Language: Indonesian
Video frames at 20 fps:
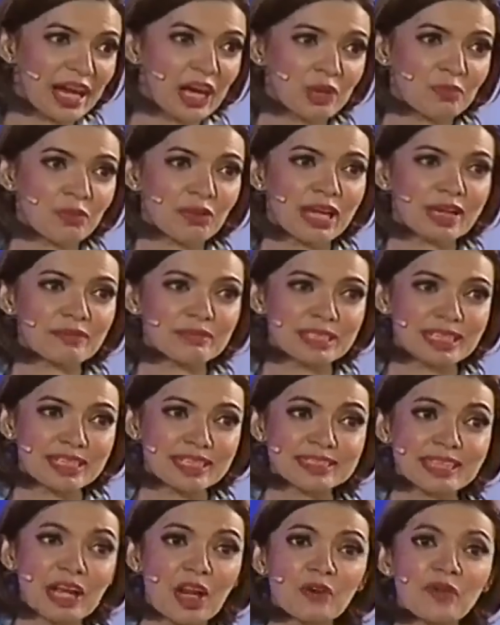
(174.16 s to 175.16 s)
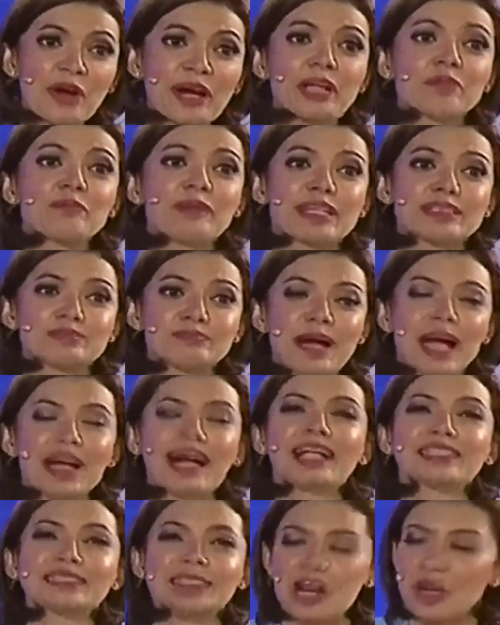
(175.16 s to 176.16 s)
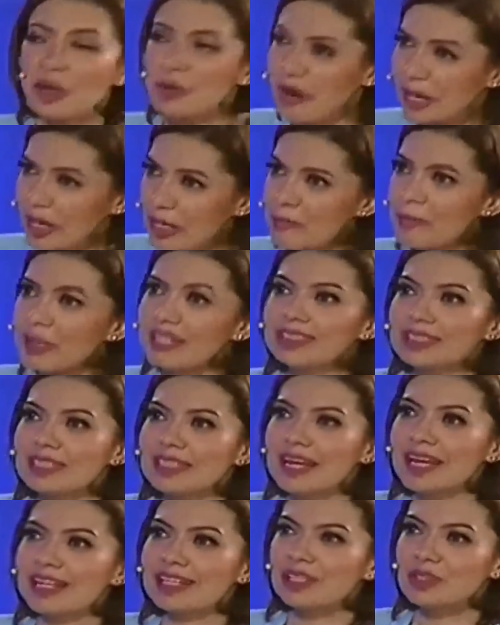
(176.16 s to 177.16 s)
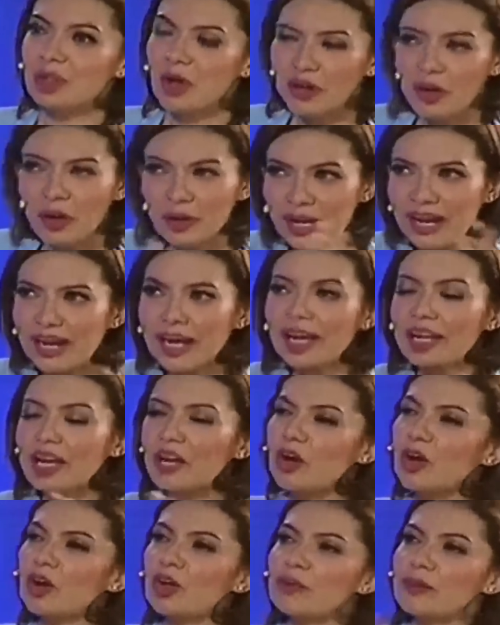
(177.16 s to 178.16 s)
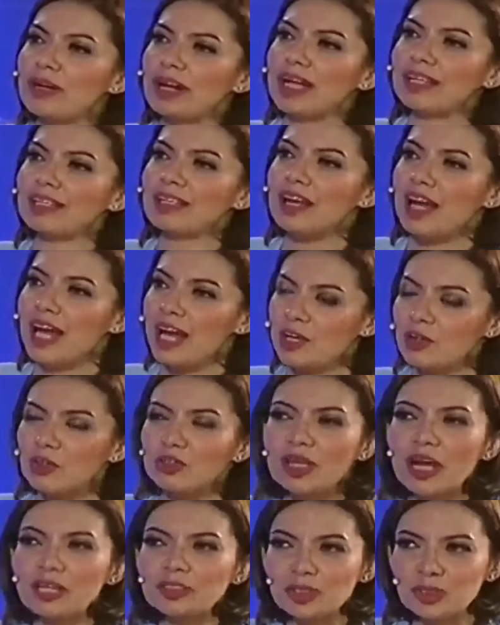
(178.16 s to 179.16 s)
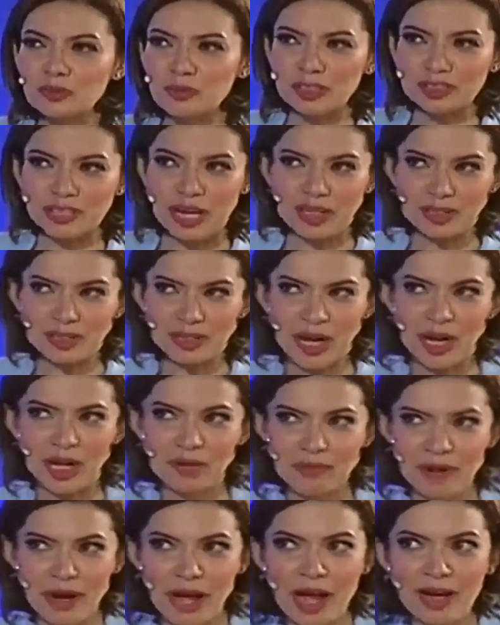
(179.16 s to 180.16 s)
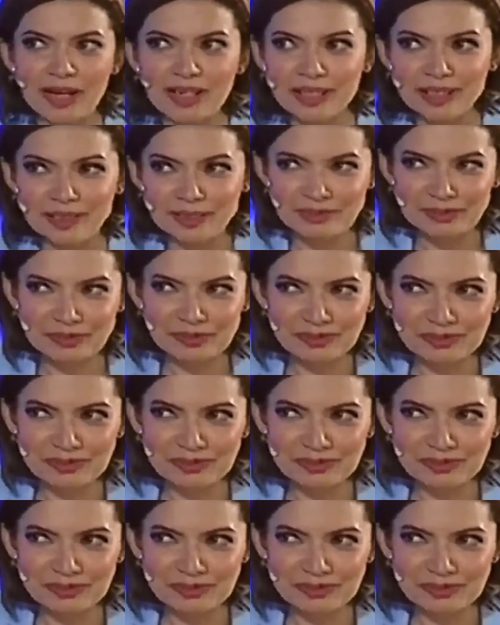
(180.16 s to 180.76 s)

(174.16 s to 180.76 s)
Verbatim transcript: yang kemudian menjadi calon wakil pres, bakal calon wakil presiden. Itu orang-orang kaya konglomerat. Hairul Tanjung masa kalah berani?